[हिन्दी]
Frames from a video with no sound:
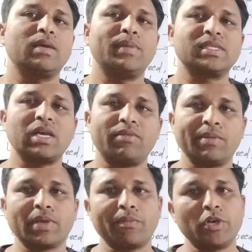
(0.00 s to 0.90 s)
हमेशा
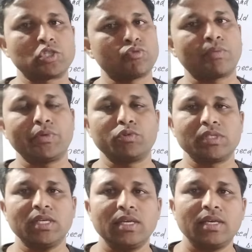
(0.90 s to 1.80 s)
वर्ब की फर्स्ट फॉर्म यूज
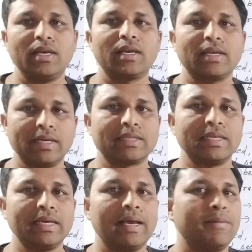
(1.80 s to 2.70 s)

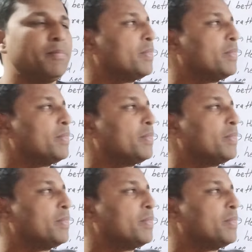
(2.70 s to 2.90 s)
करते हैं